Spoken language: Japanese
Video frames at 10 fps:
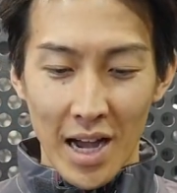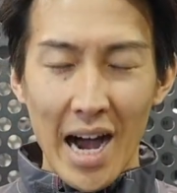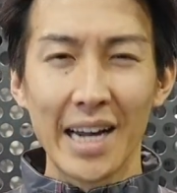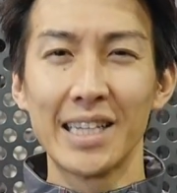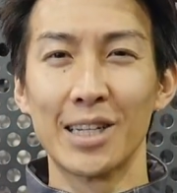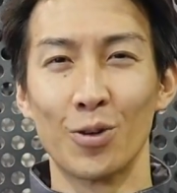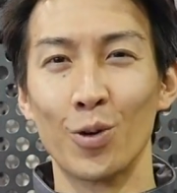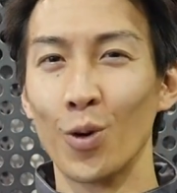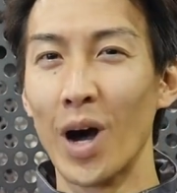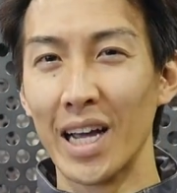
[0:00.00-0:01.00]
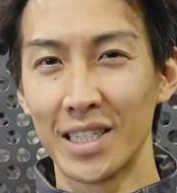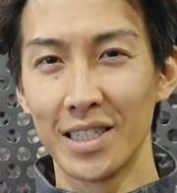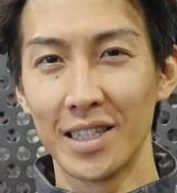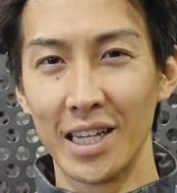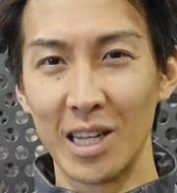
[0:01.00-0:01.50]
晴れたところを
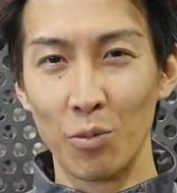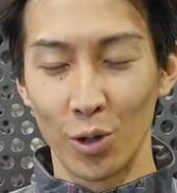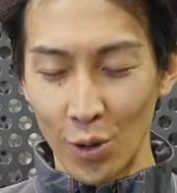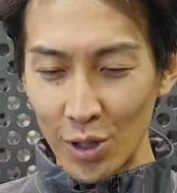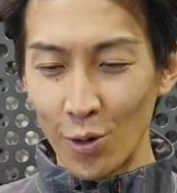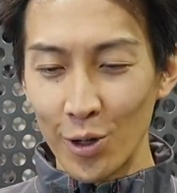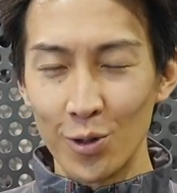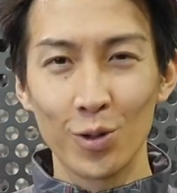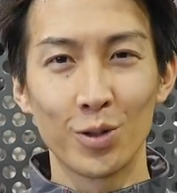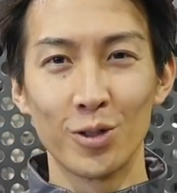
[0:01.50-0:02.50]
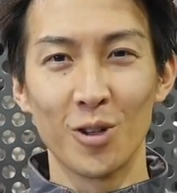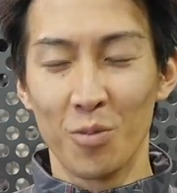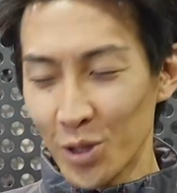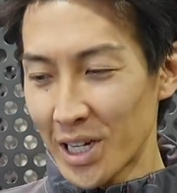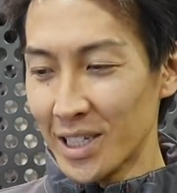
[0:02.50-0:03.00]
走っていても距離を移動すると
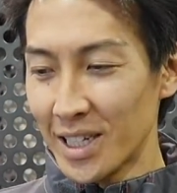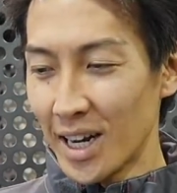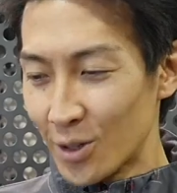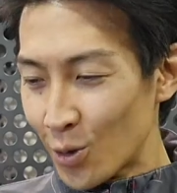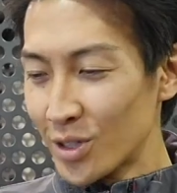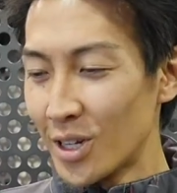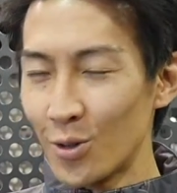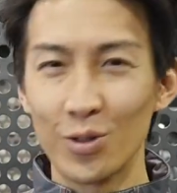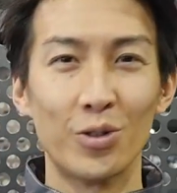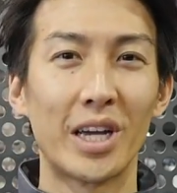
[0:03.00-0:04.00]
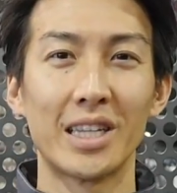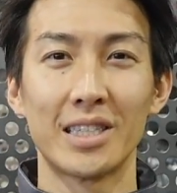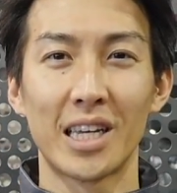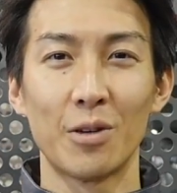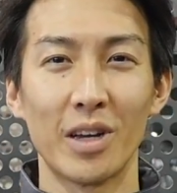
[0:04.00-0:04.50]
もしかしたらトンネルを抜け
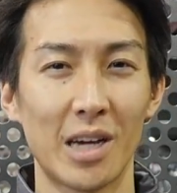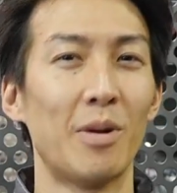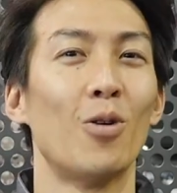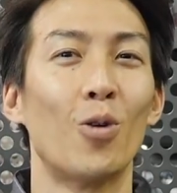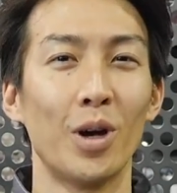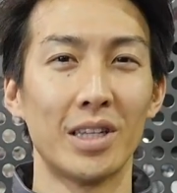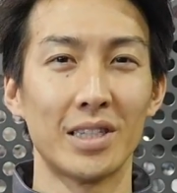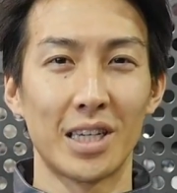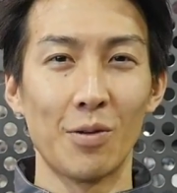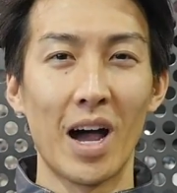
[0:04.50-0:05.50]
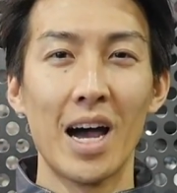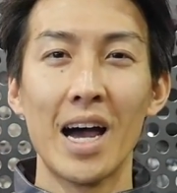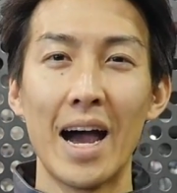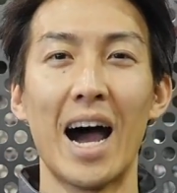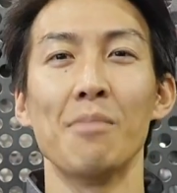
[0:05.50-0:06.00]
た先は山を越えた先は
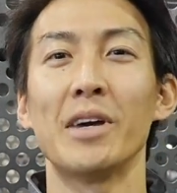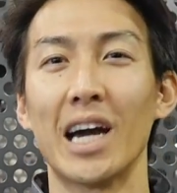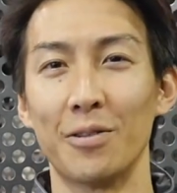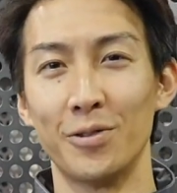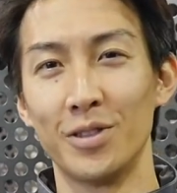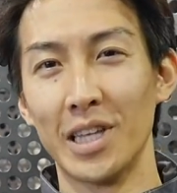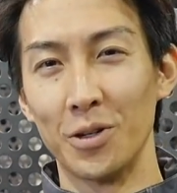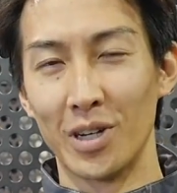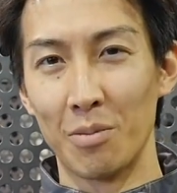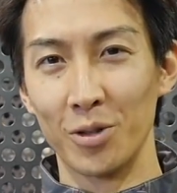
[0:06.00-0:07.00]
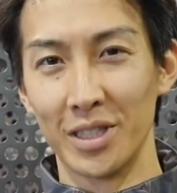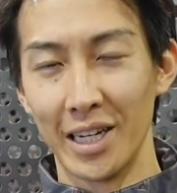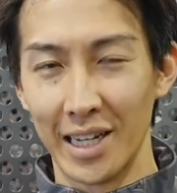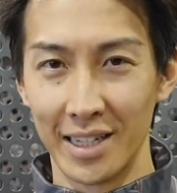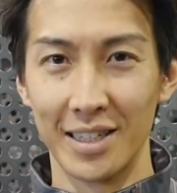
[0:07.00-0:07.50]
雨が降っているかもし
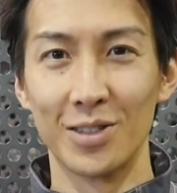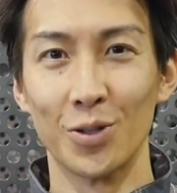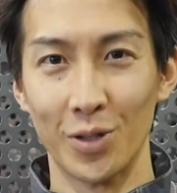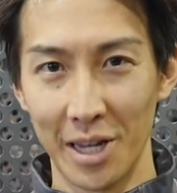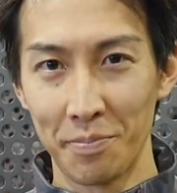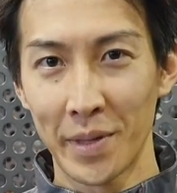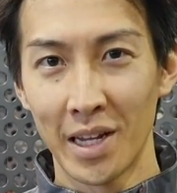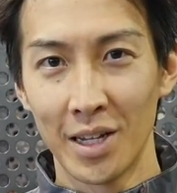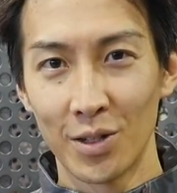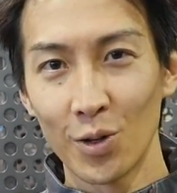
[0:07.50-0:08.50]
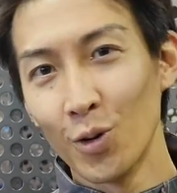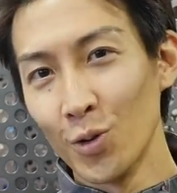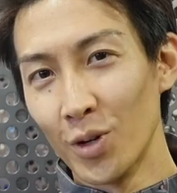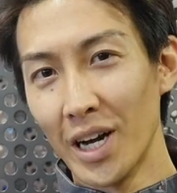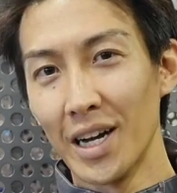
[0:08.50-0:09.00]
れないんですよね。というこ
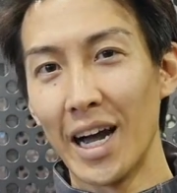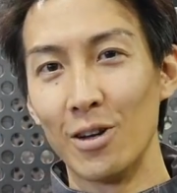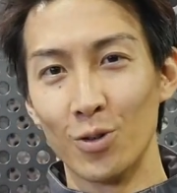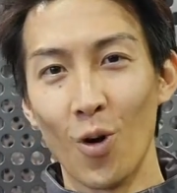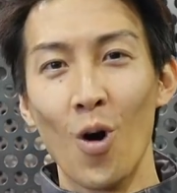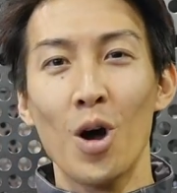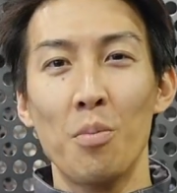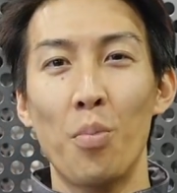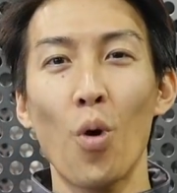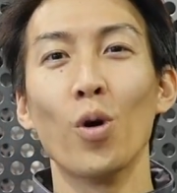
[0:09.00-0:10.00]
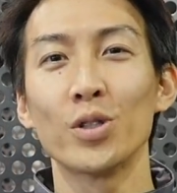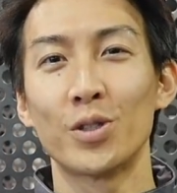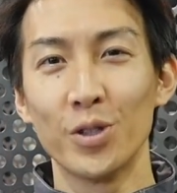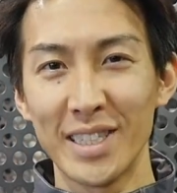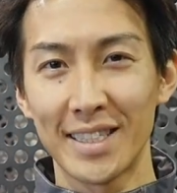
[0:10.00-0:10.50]
とを考えると防
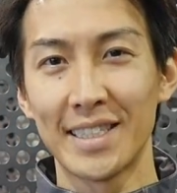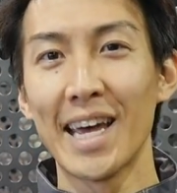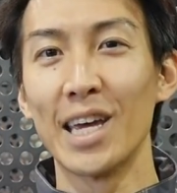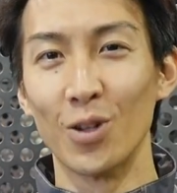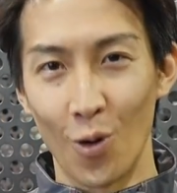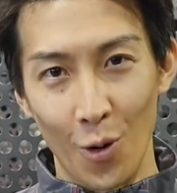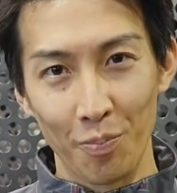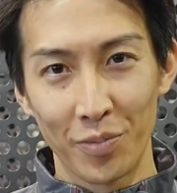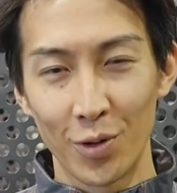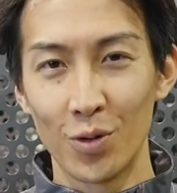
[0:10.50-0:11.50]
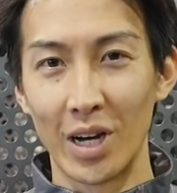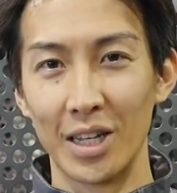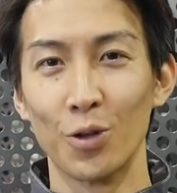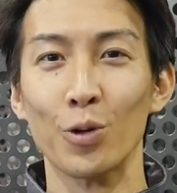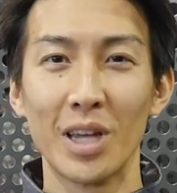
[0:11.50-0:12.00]
水性能というの
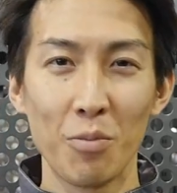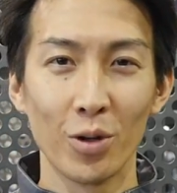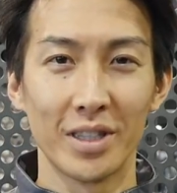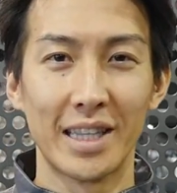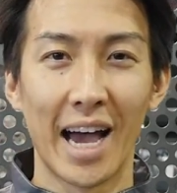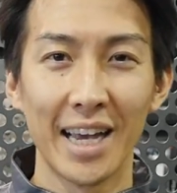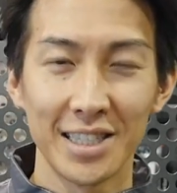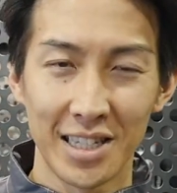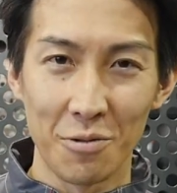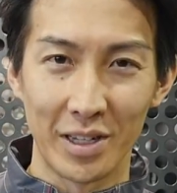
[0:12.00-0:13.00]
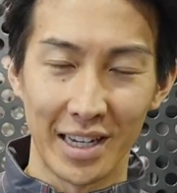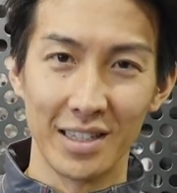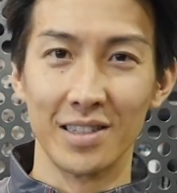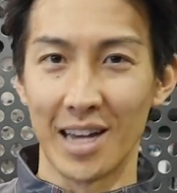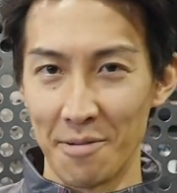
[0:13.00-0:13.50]
がとても大事ではない
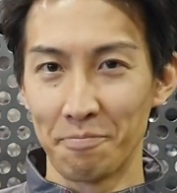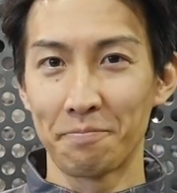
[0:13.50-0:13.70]
ですか。